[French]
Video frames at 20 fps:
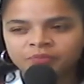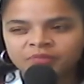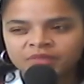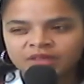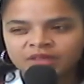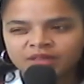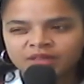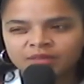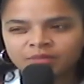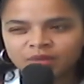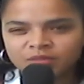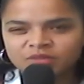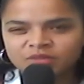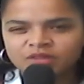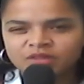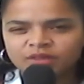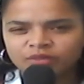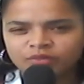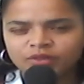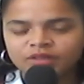Et même
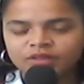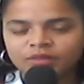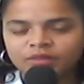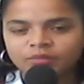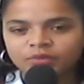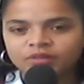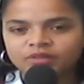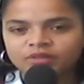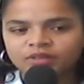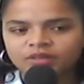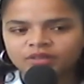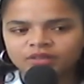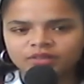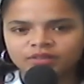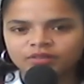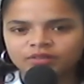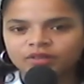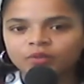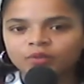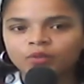j'avais des pensées qui
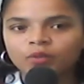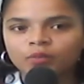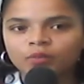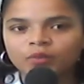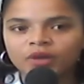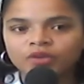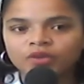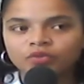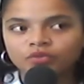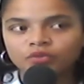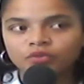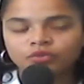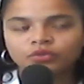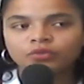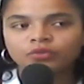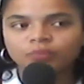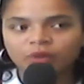étaient vraiment pas justes.